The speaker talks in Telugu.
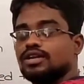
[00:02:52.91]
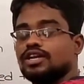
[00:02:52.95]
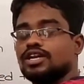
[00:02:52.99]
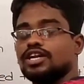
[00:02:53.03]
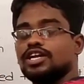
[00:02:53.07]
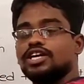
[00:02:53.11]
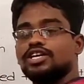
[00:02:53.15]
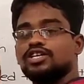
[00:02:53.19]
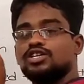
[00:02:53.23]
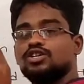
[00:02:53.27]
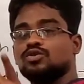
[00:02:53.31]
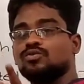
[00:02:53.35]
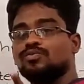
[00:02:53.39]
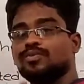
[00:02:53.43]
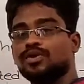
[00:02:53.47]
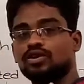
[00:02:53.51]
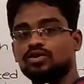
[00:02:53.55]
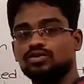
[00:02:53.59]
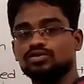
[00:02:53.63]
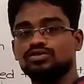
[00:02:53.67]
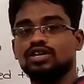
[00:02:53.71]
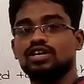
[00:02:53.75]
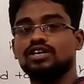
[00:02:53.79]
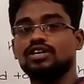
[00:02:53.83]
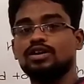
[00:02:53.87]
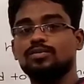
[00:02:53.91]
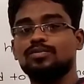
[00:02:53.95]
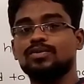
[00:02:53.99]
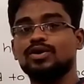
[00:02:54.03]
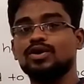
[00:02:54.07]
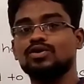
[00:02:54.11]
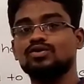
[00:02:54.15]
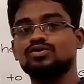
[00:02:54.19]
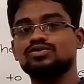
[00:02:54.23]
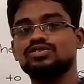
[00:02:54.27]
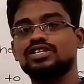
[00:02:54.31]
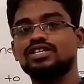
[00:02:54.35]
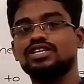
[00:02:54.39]
రిలేటివ్ ప్రొనౌన్స్ అంటే
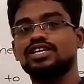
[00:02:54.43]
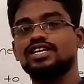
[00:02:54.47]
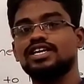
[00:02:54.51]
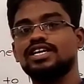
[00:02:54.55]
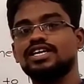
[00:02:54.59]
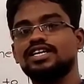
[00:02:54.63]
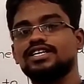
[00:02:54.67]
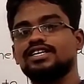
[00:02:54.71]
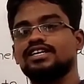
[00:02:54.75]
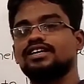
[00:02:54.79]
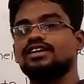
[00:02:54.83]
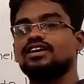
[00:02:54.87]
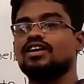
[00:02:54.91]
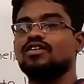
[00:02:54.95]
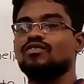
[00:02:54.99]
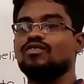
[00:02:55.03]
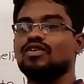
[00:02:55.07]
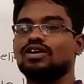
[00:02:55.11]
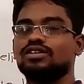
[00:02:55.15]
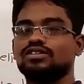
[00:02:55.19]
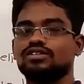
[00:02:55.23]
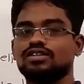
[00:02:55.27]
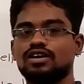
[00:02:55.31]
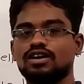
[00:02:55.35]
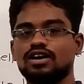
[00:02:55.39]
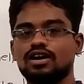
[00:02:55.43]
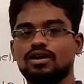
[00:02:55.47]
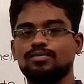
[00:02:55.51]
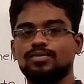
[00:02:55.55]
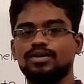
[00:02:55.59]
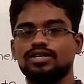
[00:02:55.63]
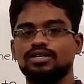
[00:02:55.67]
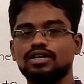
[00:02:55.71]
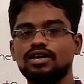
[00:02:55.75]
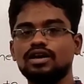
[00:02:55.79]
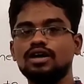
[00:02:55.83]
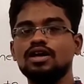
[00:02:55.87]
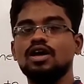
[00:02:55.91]
ప్రొనౌన్స్కి రిలేటెడ్గా వాడతాం
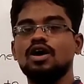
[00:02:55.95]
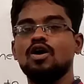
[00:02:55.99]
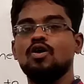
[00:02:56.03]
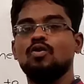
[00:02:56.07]
కాబట్టి